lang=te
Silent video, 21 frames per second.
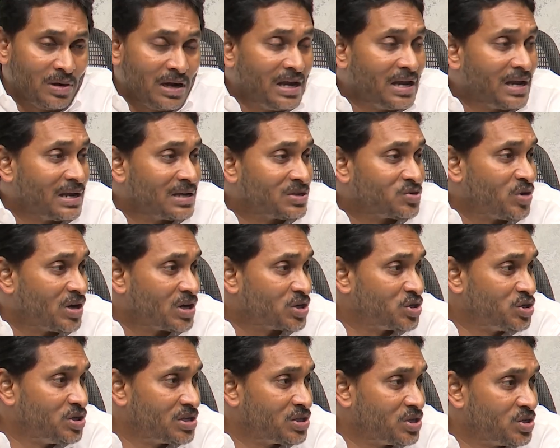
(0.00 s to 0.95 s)
బిల్డింగ్
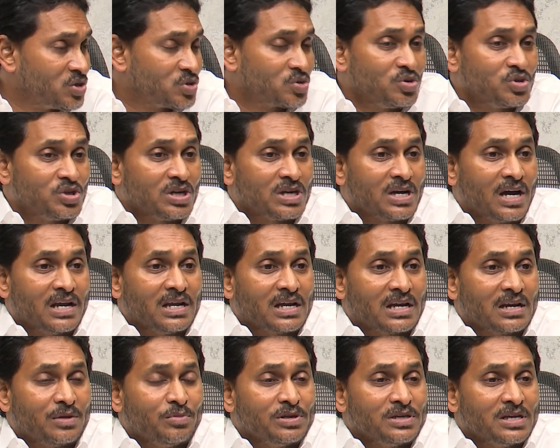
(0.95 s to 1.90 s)
స్ట్రక్చర్ తీసుకొచ్చే
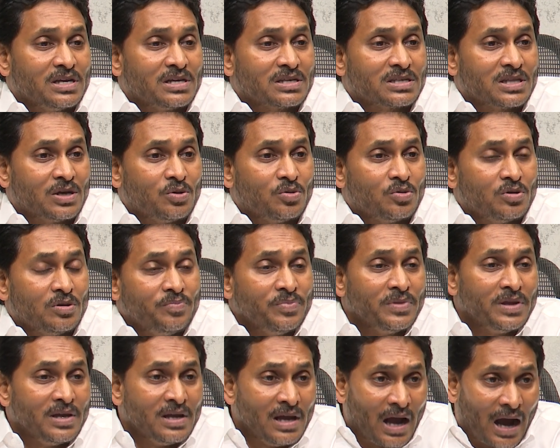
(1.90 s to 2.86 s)
కార్యక్రమం చేస్తూ ఉన్నాం
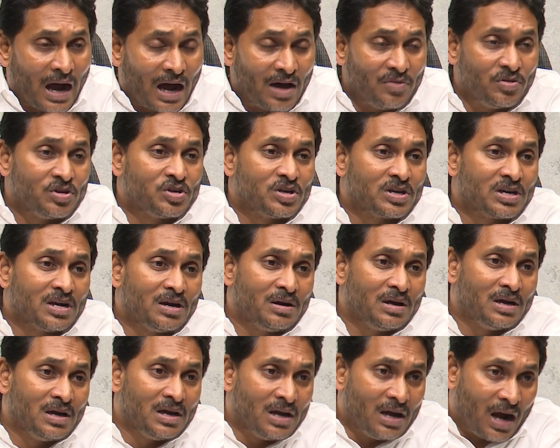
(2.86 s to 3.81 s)
ఆ దిశగా
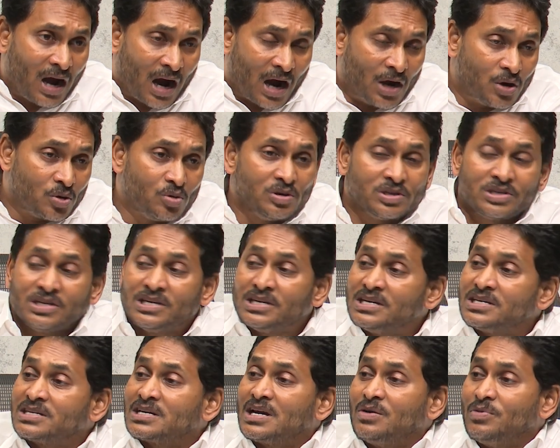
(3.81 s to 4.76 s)
అడుగులు
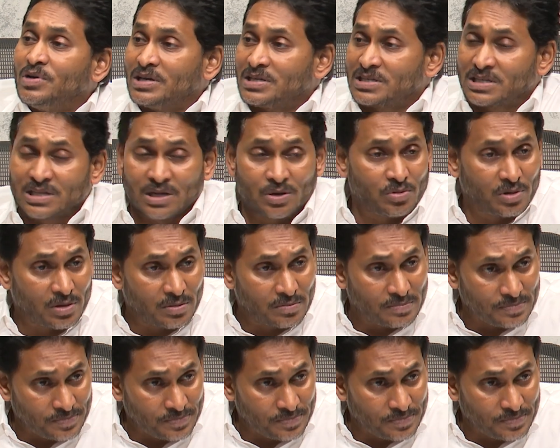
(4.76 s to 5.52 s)
సీరియస్గా వేస్తూ ఉన్నాం